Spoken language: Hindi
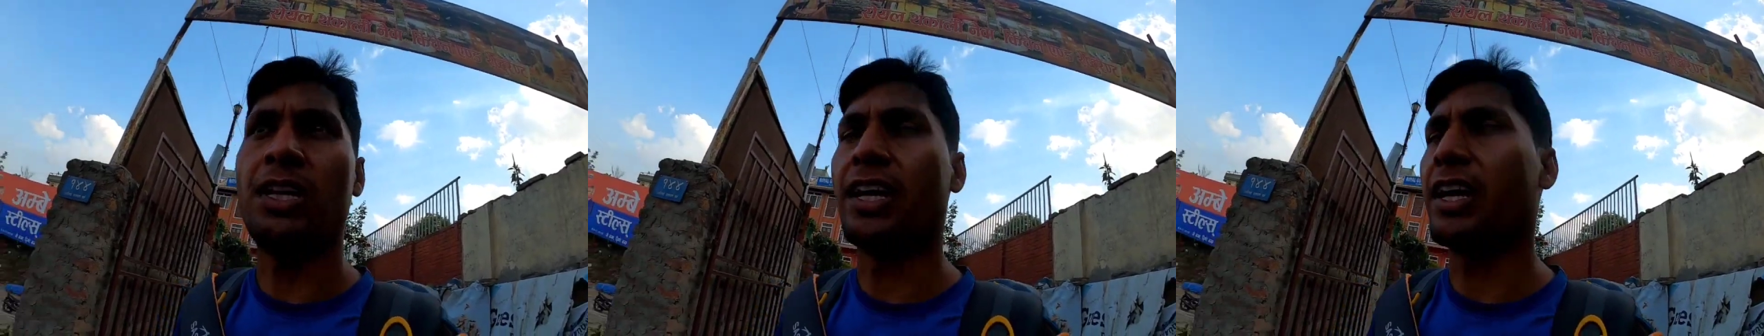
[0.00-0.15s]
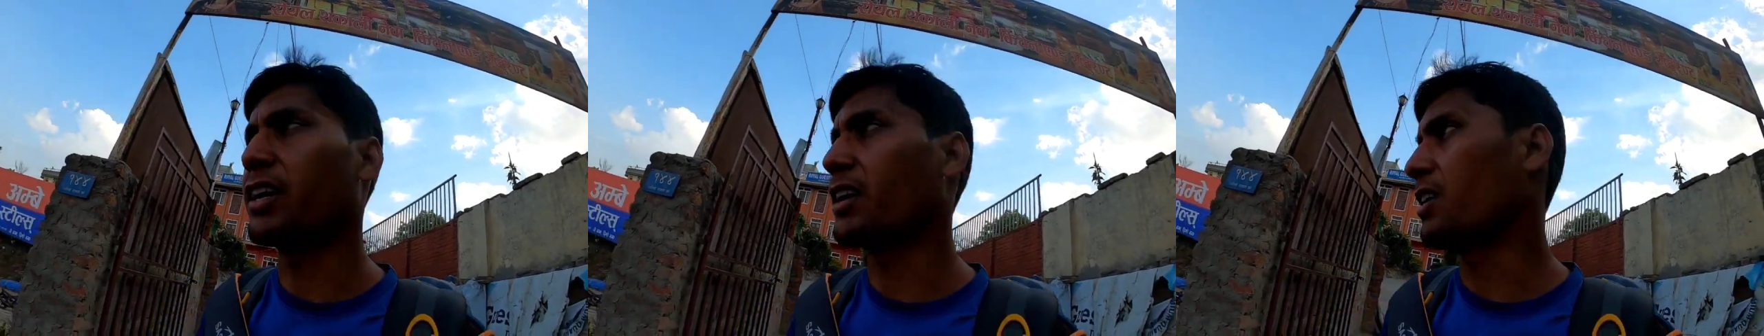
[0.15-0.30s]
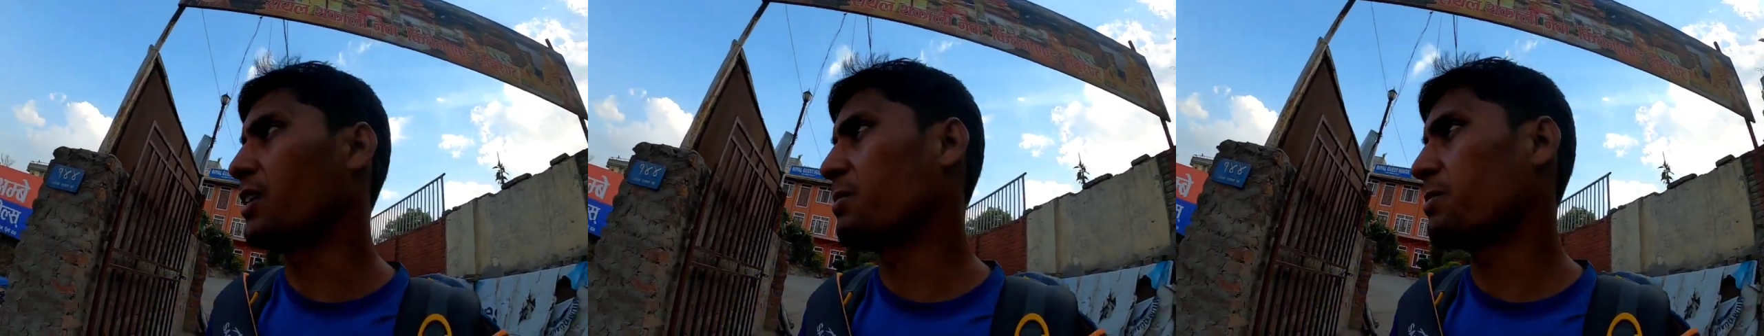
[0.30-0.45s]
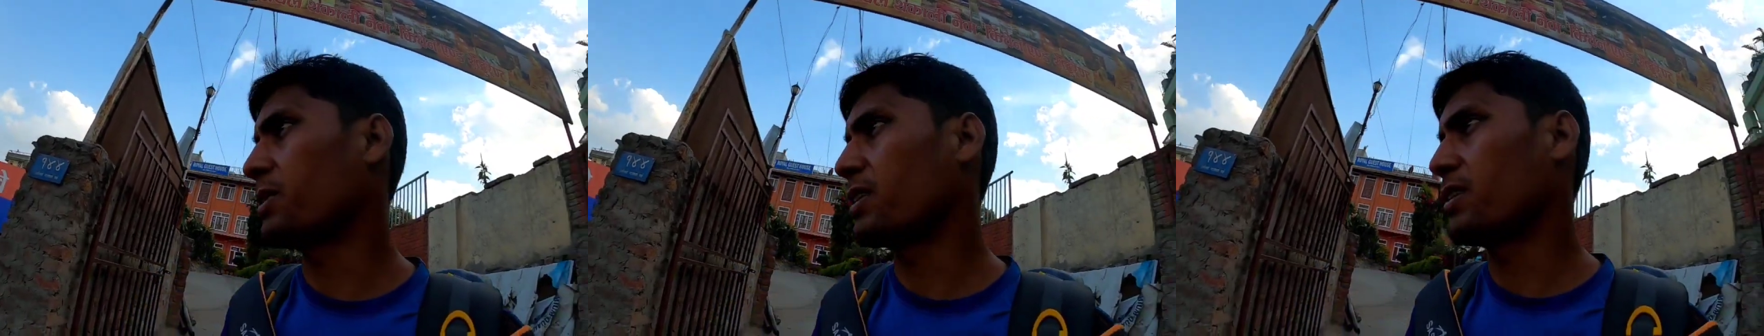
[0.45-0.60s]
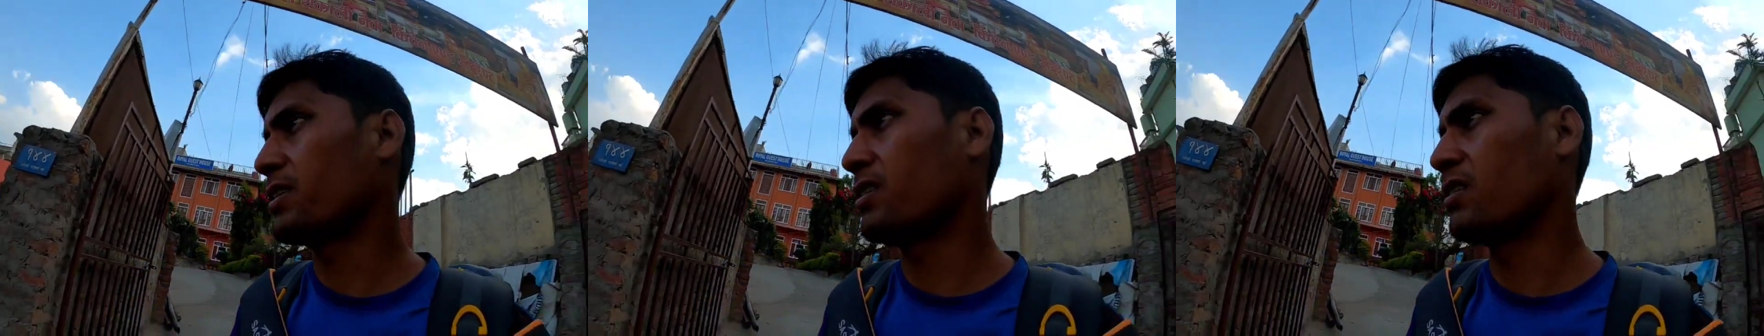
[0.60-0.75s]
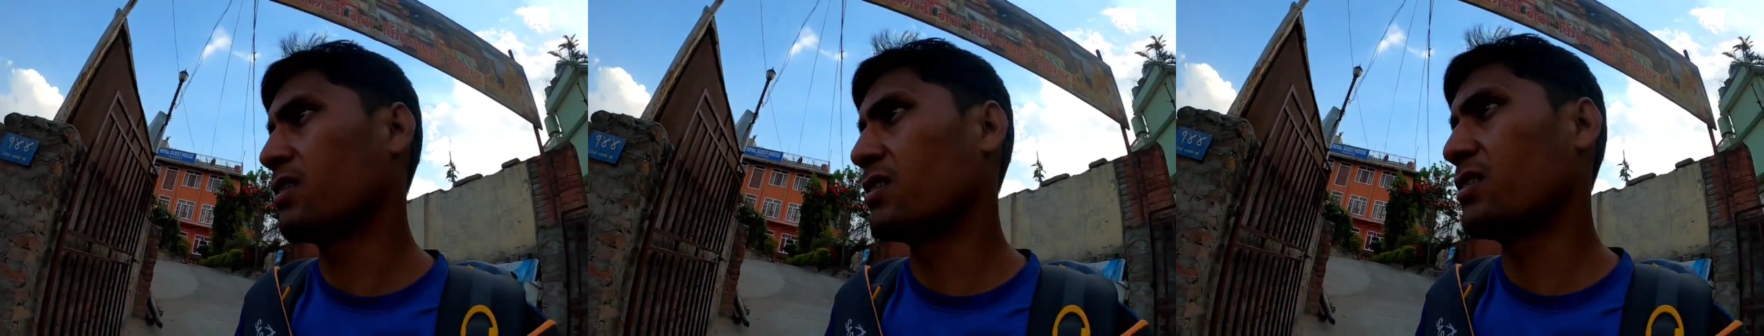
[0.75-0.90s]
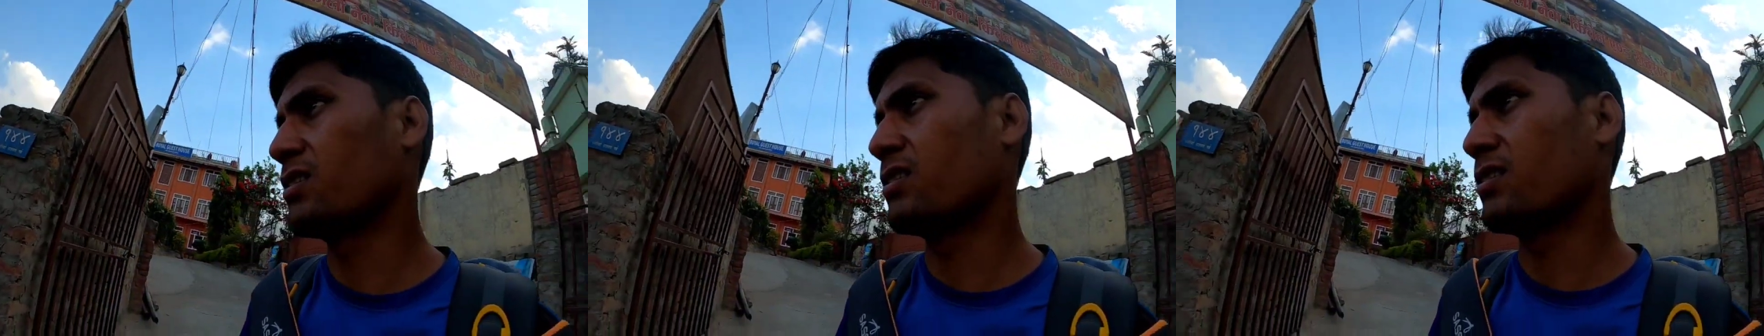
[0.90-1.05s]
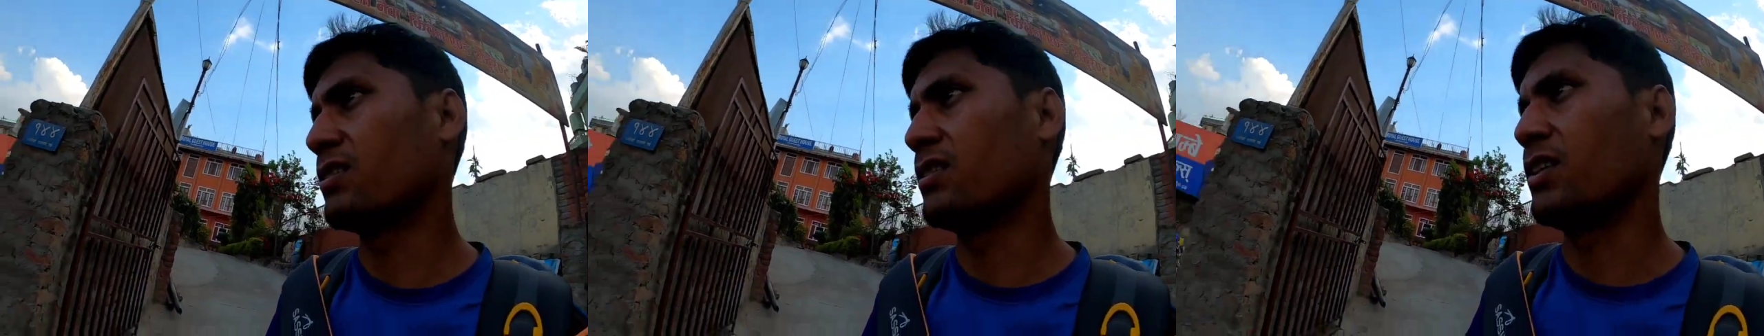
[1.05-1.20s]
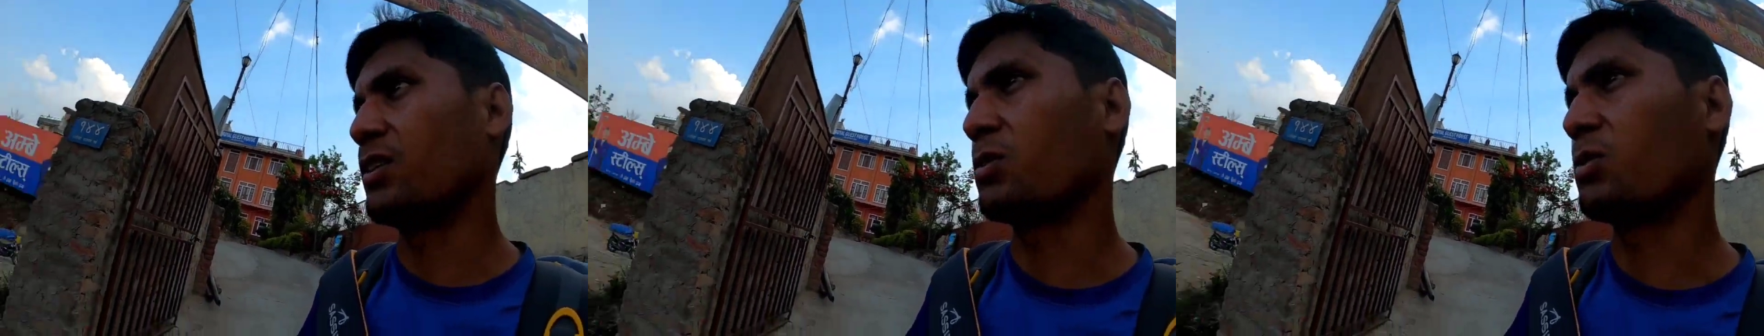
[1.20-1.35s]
मिल जाए कहीं पर